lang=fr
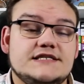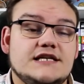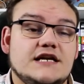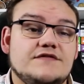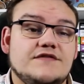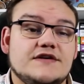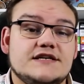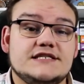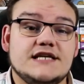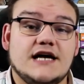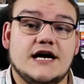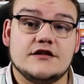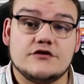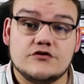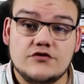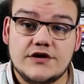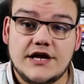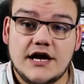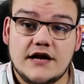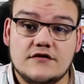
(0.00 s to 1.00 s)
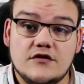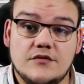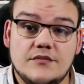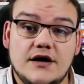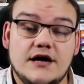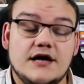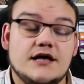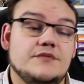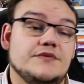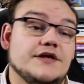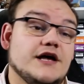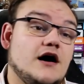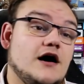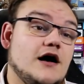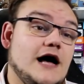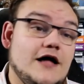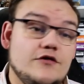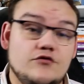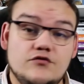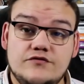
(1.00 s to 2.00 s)
si l'adversaire a deux cartes en main, et eh eh bien,
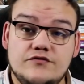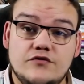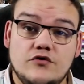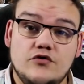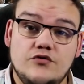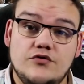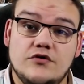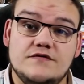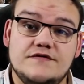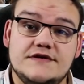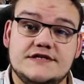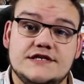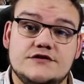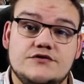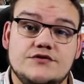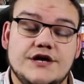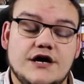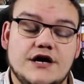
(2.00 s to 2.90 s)
à nouveau, lui enlever ces deux